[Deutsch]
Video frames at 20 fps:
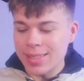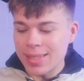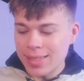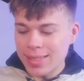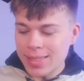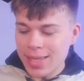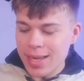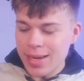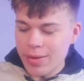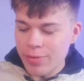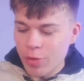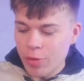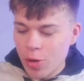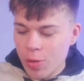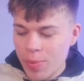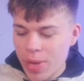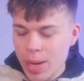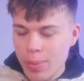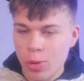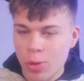dass eine Frau
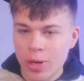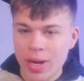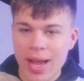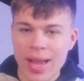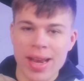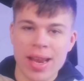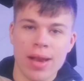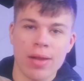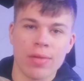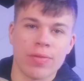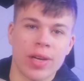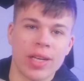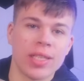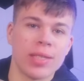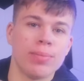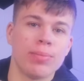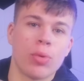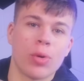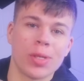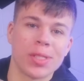Baerbock ein Elefant
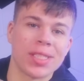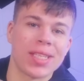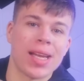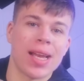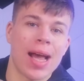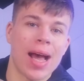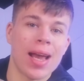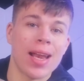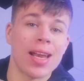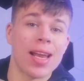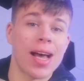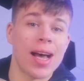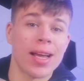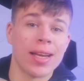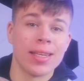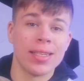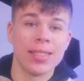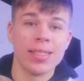im Porzellanladen